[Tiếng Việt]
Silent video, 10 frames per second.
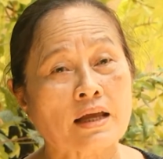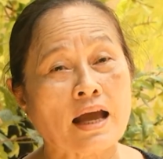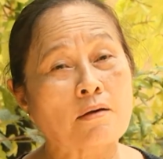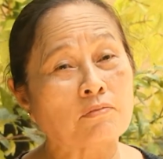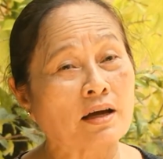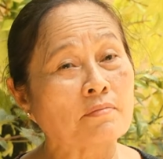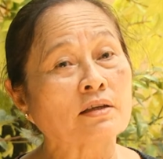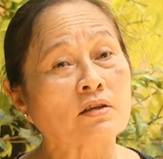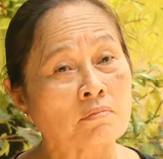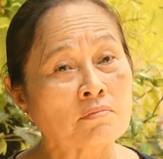hồng lẫn
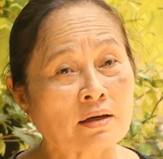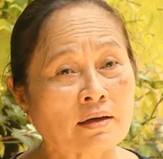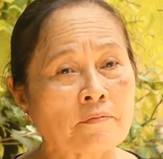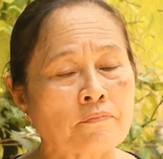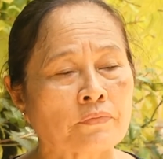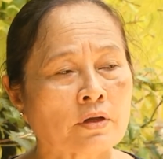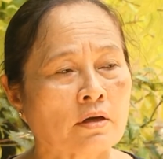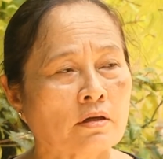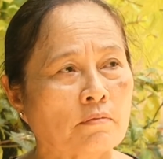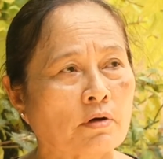bắt sống mình á
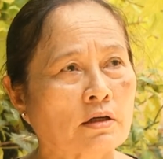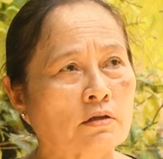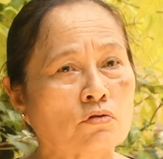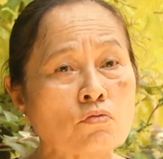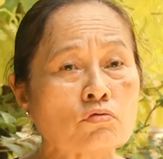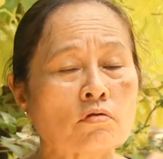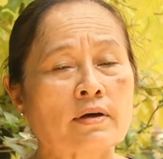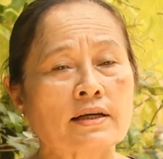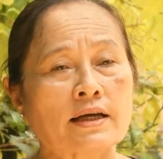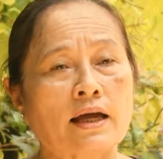nhưng mà khi rút được
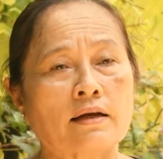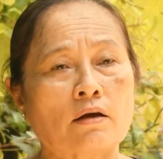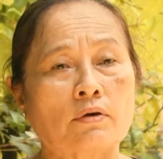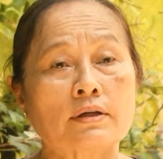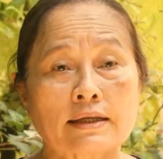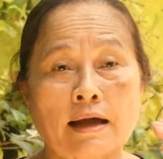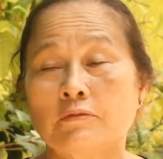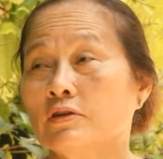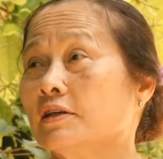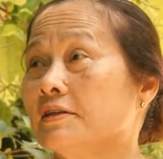mấy cái khen rồi có là
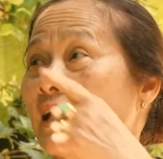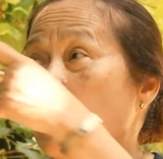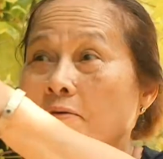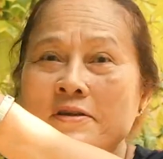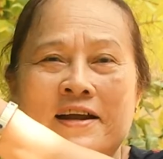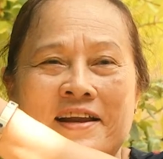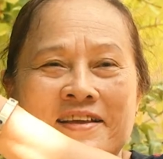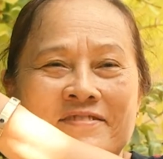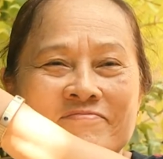chạm nước nó nhảy qua nhà này